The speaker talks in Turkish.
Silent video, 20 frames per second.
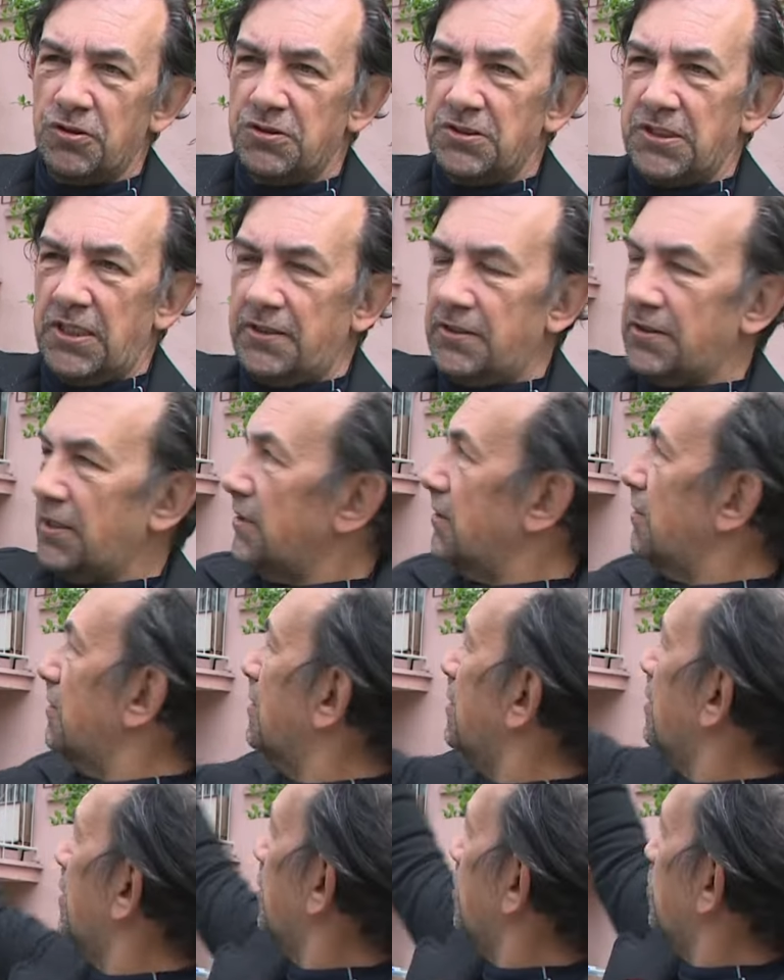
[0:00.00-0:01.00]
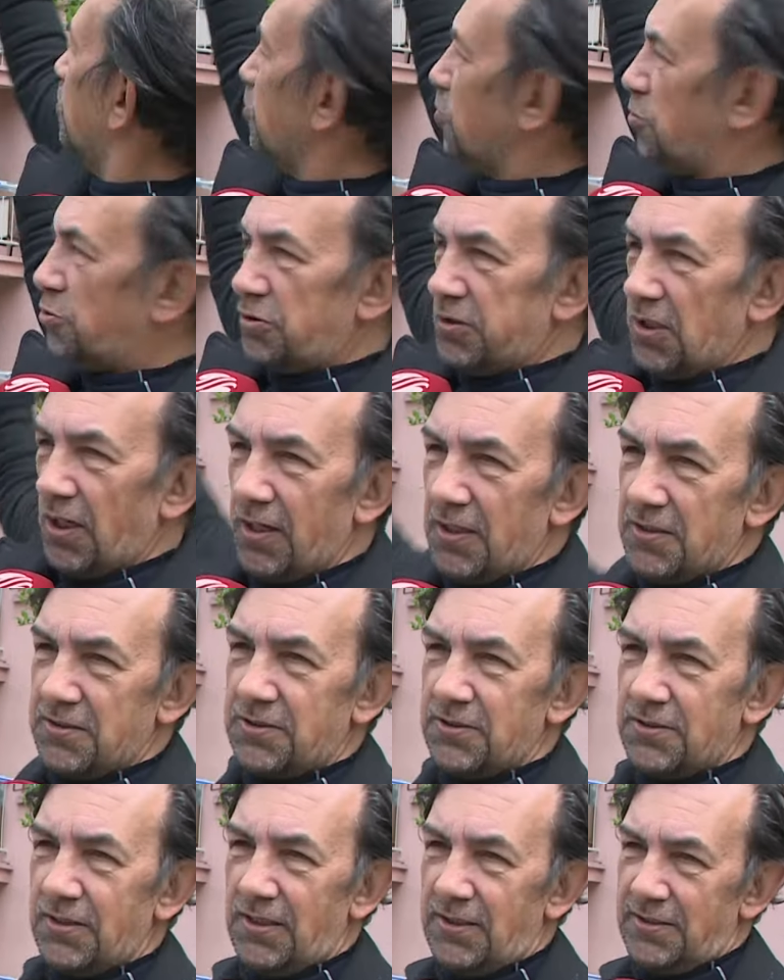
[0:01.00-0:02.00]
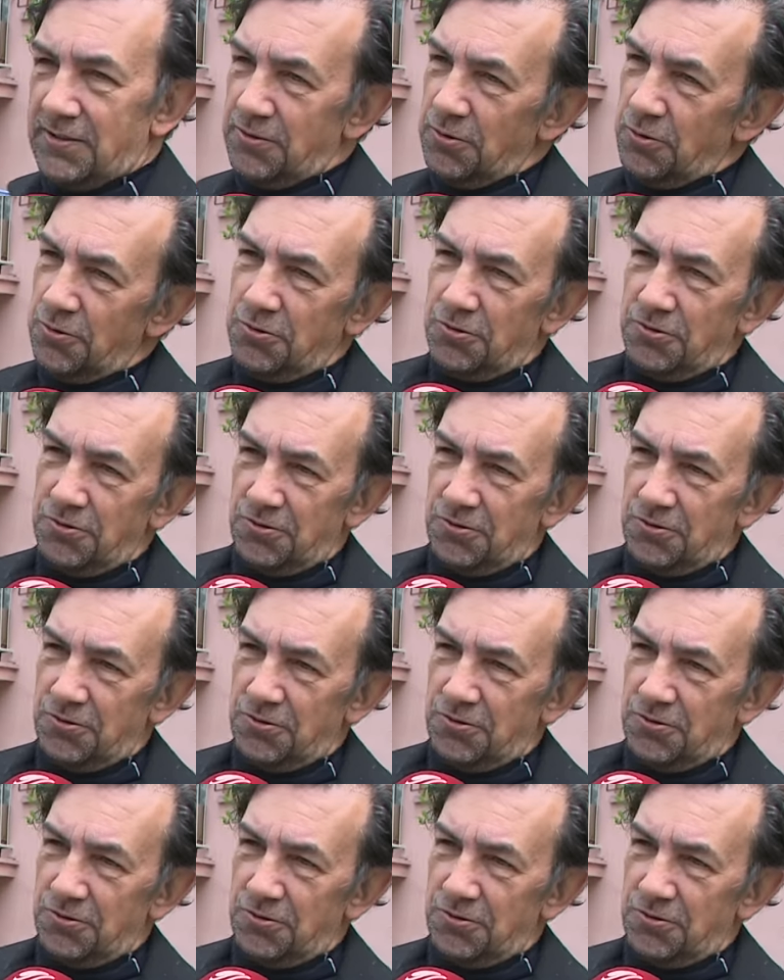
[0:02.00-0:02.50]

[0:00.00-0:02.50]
Tekrar üstü altı aldı götürdü.